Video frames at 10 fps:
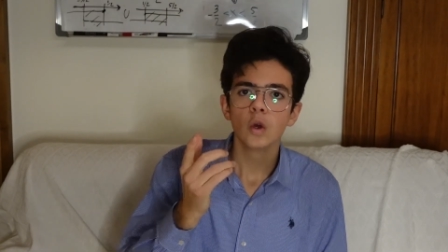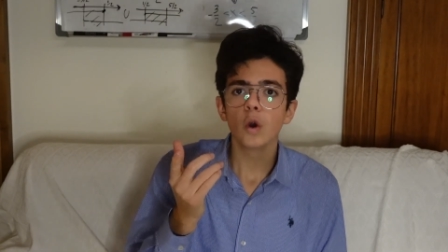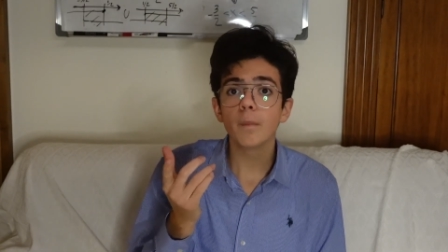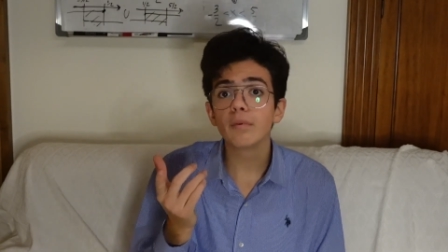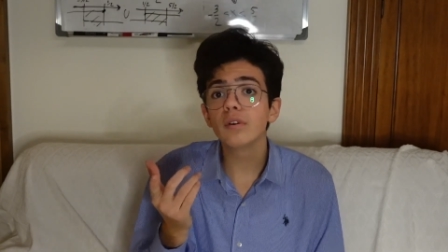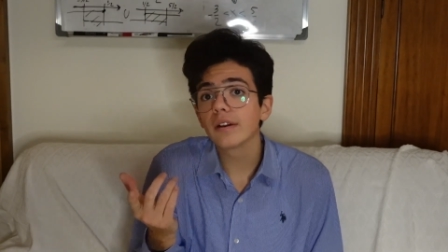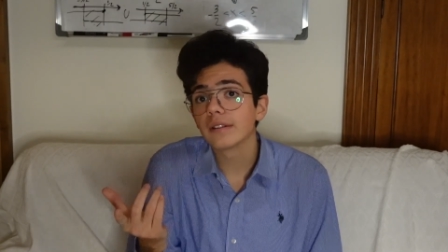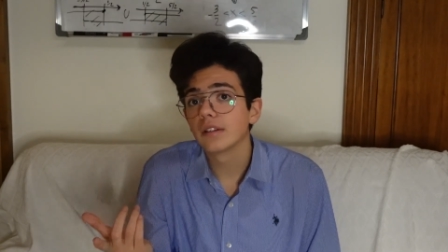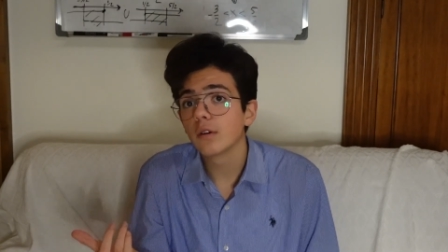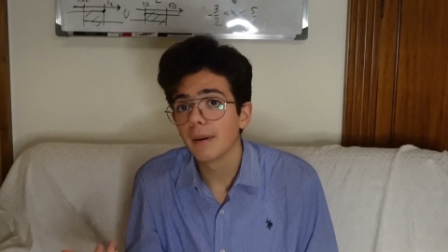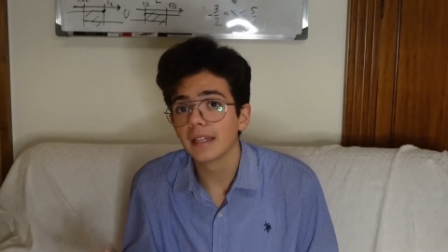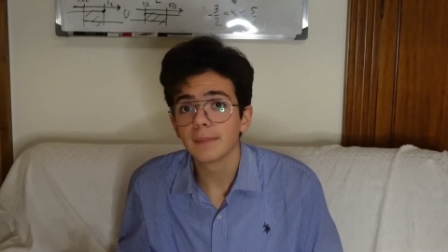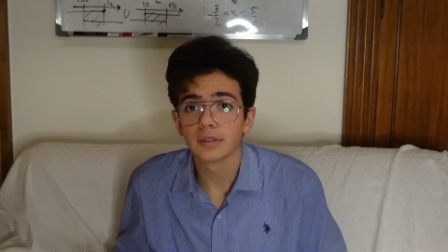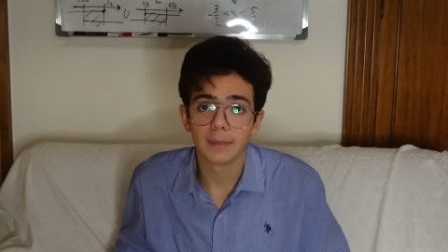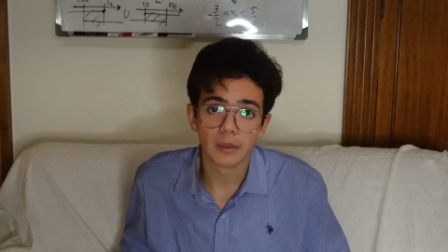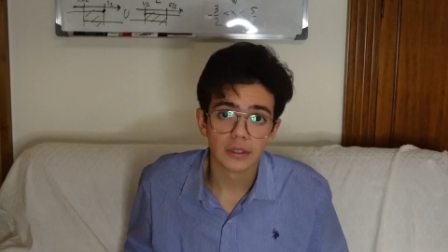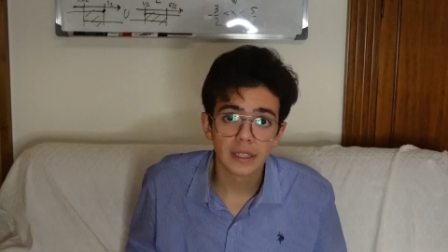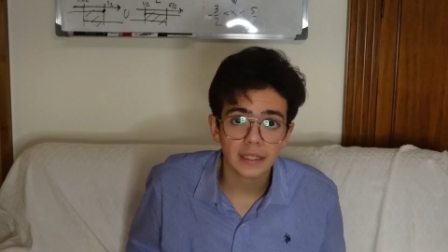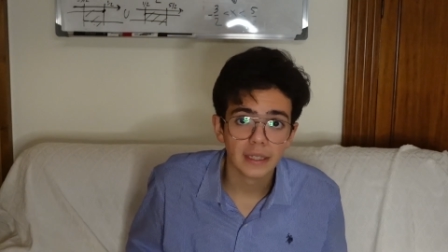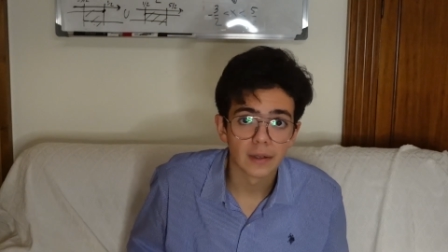oppure questi compagni potrebbero
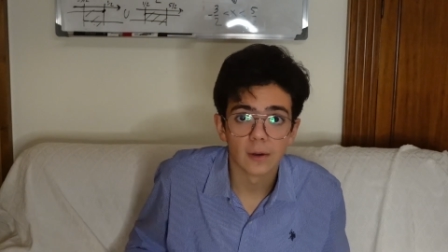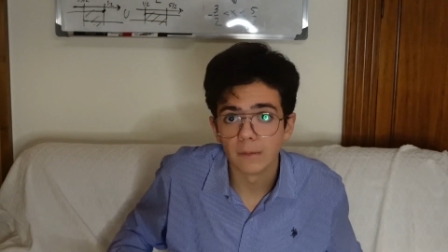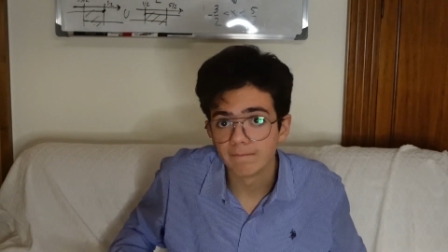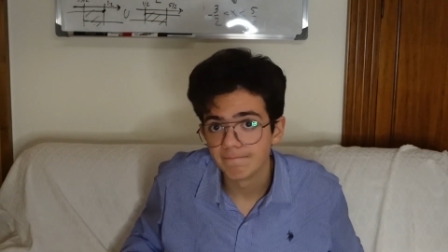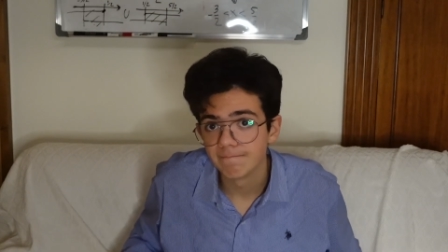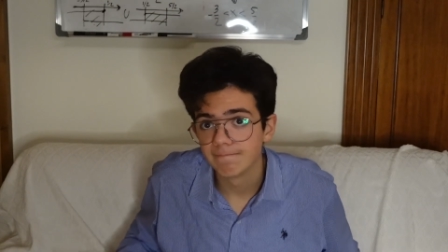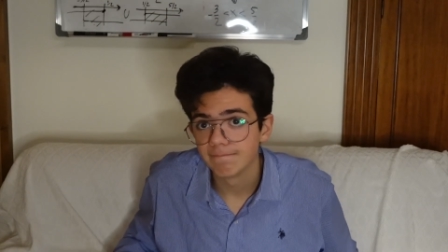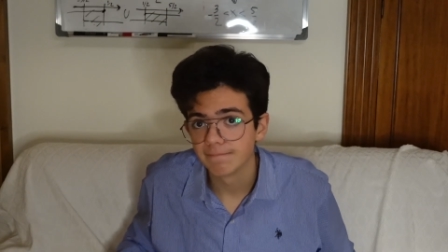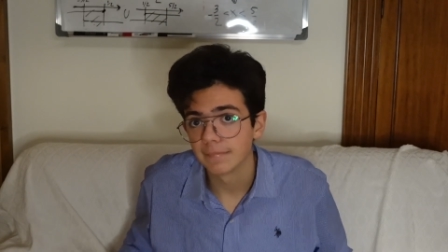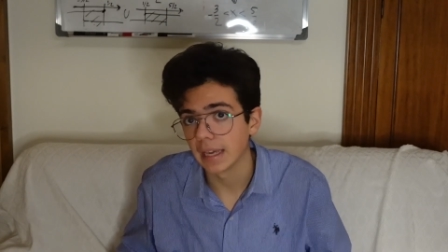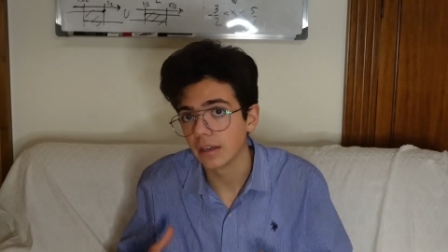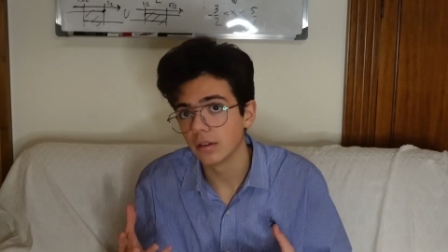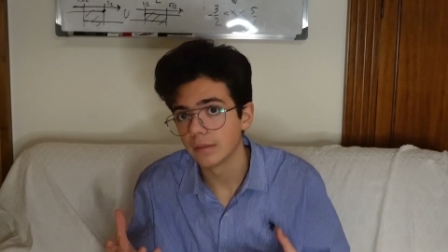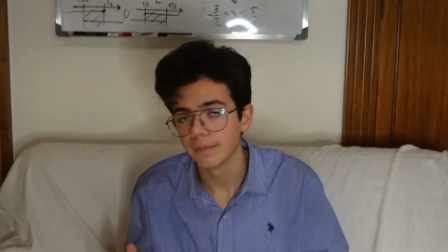deriderlo. Ecco.